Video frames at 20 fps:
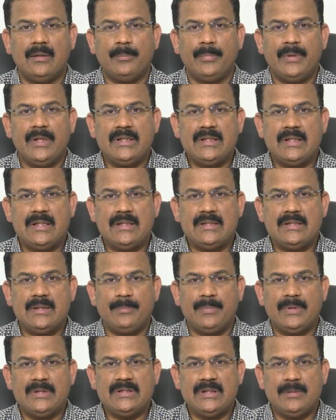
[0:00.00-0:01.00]
పేషెంట్
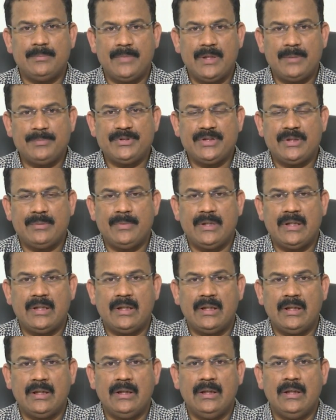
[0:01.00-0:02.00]
చెప్పే సిమ్టమ్స్ని
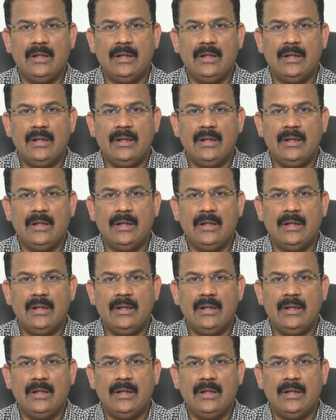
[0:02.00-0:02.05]
బట్టి